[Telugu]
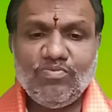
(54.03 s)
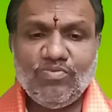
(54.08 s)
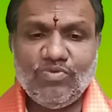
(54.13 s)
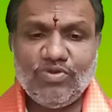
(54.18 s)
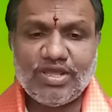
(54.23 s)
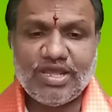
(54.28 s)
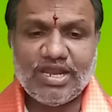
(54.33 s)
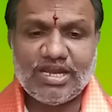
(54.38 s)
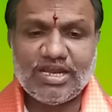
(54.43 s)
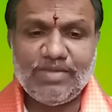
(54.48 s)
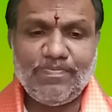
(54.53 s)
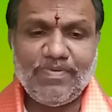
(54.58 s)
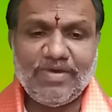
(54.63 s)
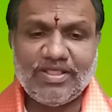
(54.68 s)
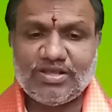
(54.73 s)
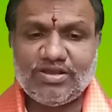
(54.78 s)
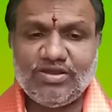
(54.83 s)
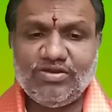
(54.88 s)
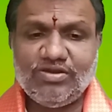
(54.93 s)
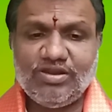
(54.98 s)
మూడు గంటల
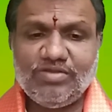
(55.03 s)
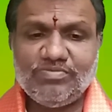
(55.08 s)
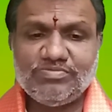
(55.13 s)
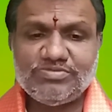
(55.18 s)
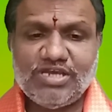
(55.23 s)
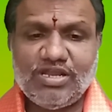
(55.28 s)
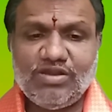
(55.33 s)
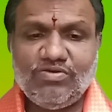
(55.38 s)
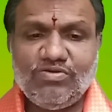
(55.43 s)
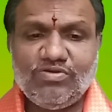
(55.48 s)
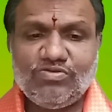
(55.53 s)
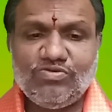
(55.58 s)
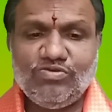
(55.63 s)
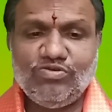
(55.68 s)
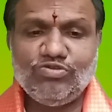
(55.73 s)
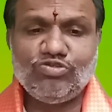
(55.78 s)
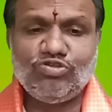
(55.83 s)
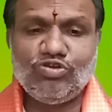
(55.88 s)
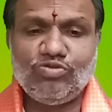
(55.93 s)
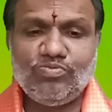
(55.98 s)
పదకొండు నిమిషాల వరకు
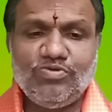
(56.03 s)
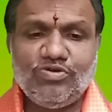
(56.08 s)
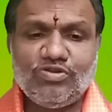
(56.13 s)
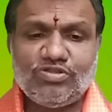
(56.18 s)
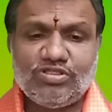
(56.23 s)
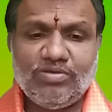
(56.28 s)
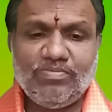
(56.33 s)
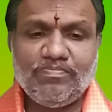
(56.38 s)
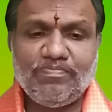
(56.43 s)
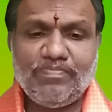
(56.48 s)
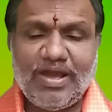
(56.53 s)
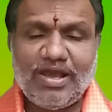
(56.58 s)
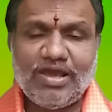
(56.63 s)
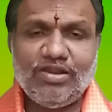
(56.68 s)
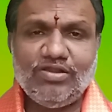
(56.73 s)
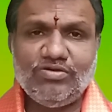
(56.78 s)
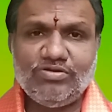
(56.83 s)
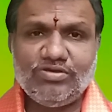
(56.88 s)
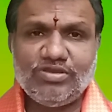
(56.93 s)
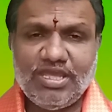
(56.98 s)
దుర్ముహూర్తం
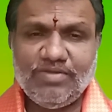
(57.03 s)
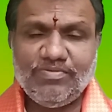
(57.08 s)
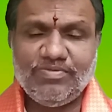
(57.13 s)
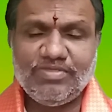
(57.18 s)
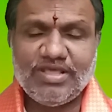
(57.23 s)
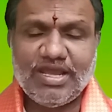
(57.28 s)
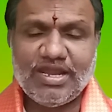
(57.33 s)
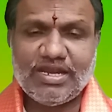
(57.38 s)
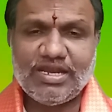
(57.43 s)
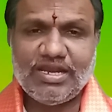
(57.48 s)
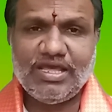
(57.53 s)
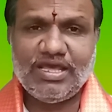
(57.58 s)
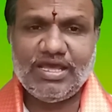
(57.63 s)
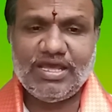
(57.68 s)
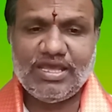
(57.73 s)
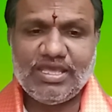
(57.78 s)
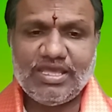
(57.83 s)
పగలు ఎనిమిది గంటల